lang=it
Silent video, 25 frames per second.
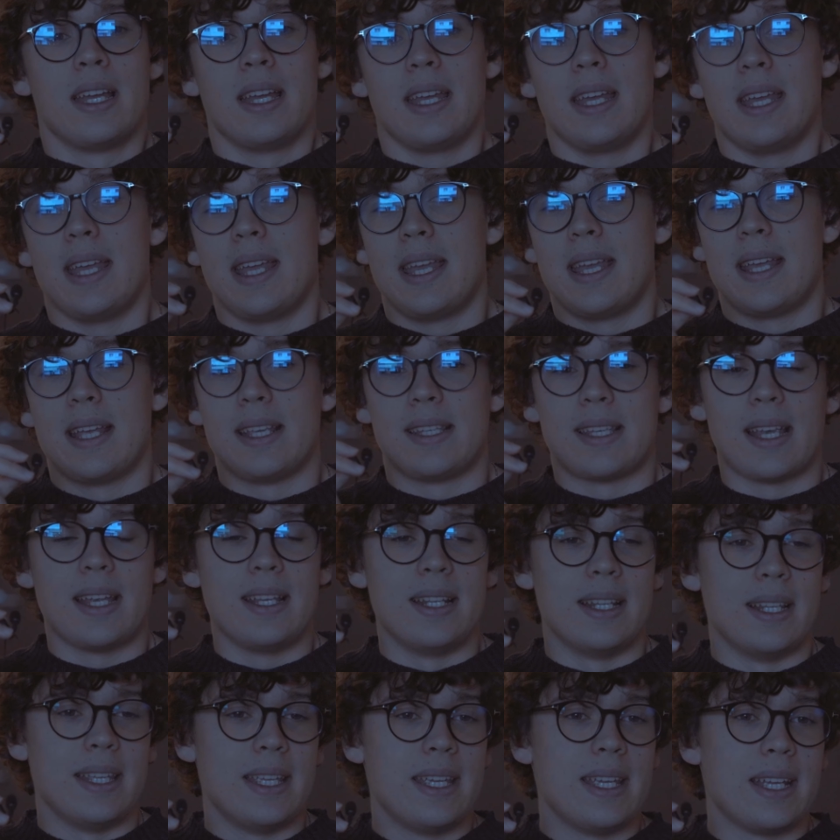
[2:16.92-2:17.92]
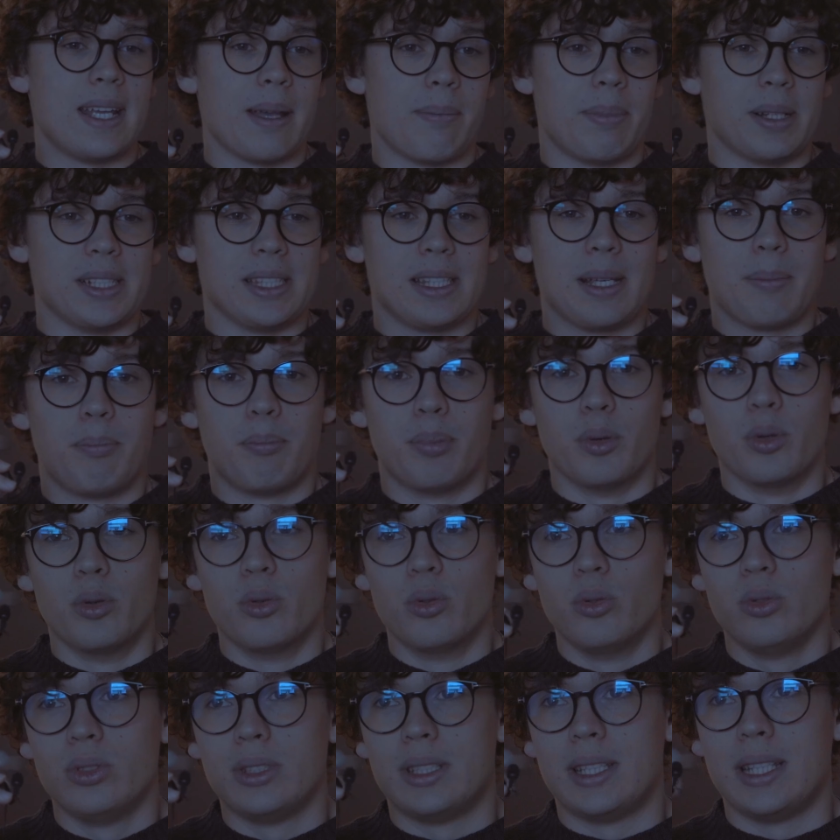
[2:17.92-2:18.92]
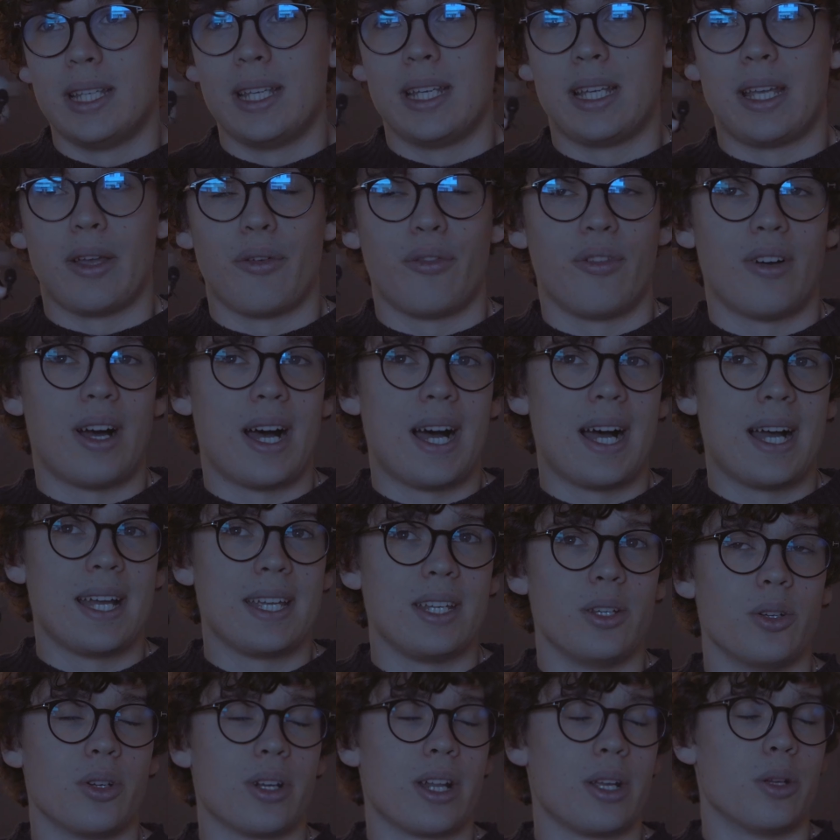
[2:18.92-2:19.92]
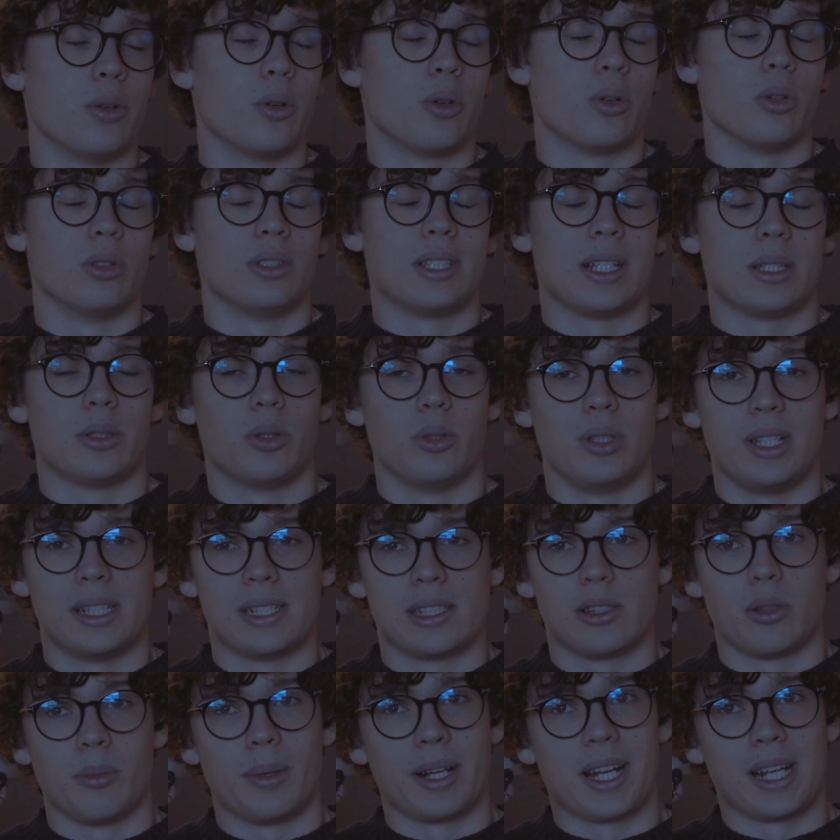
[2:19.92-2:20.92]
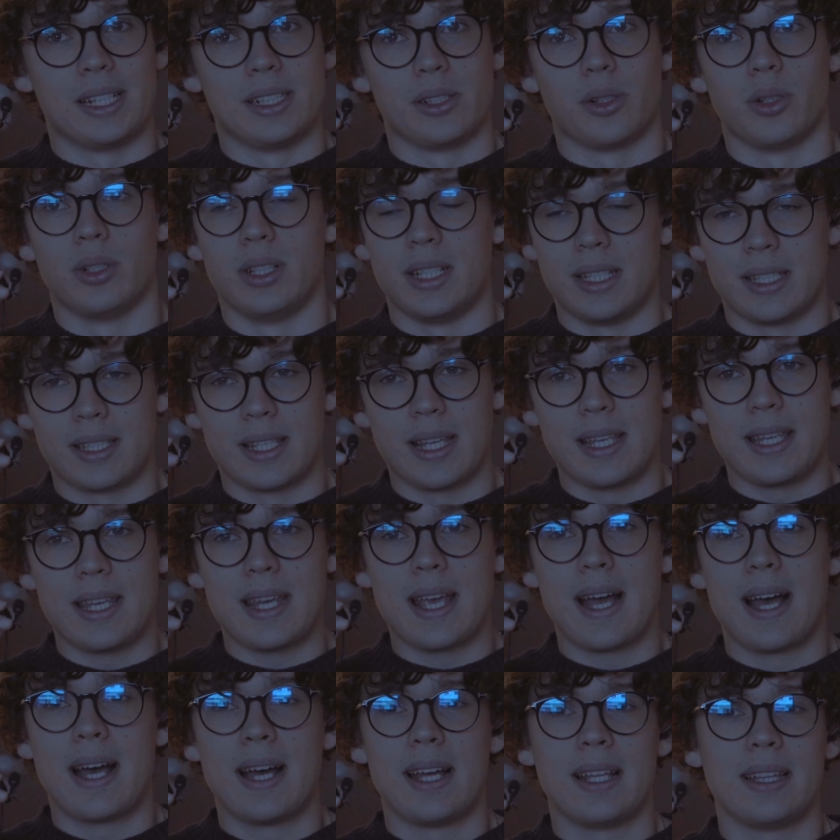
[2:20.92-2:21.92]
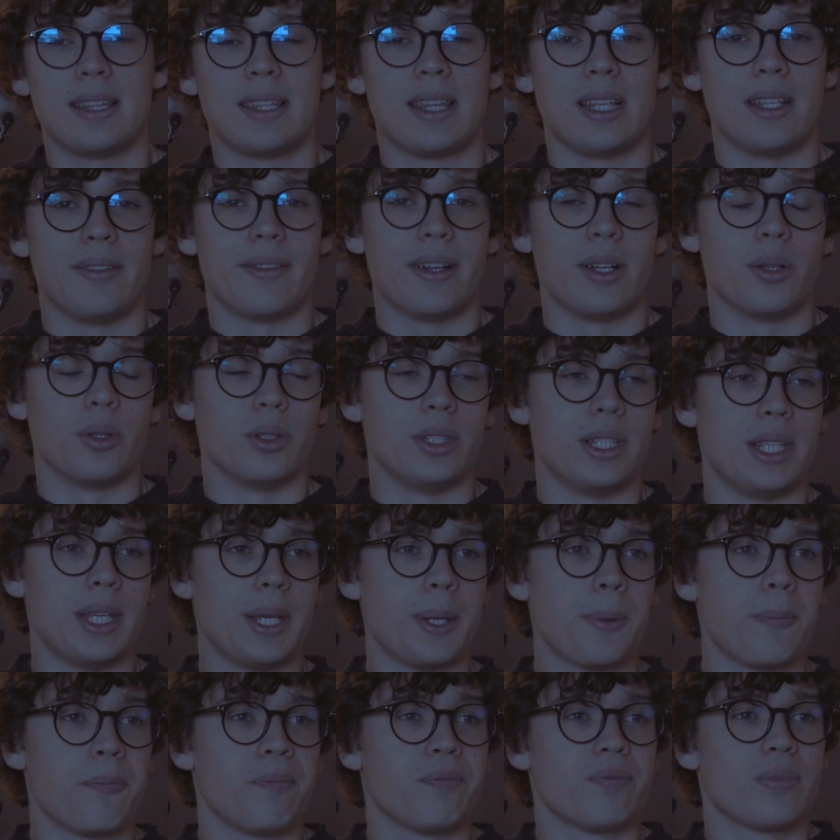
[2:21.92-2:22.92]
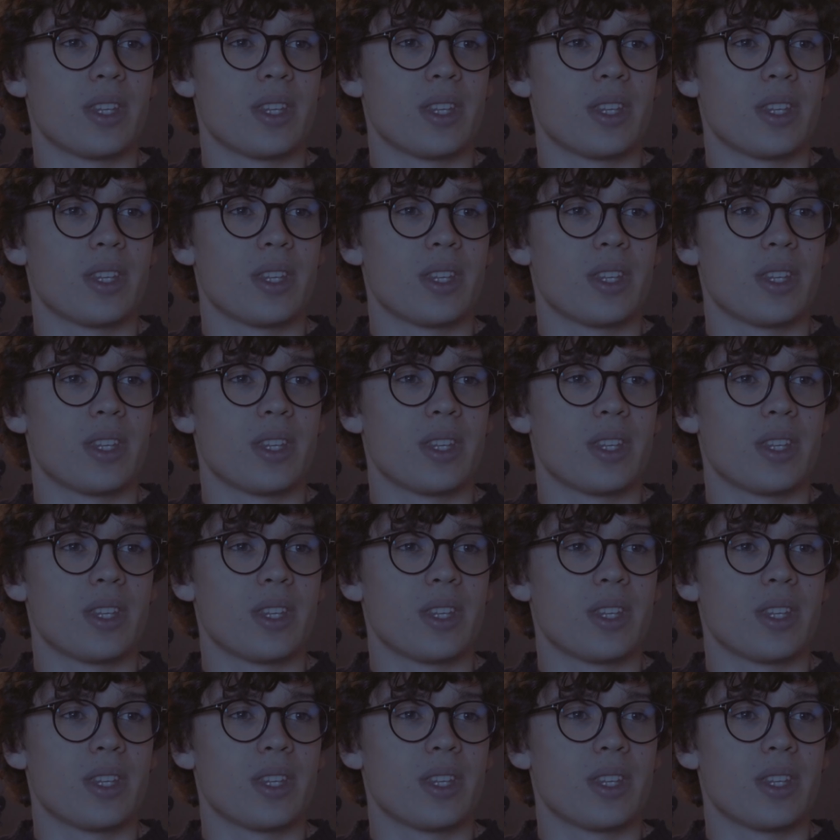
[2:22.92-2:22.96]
e sei lì che prendi appunti, che fai, non hai un contatto diretto magari con l'insegnante a livello di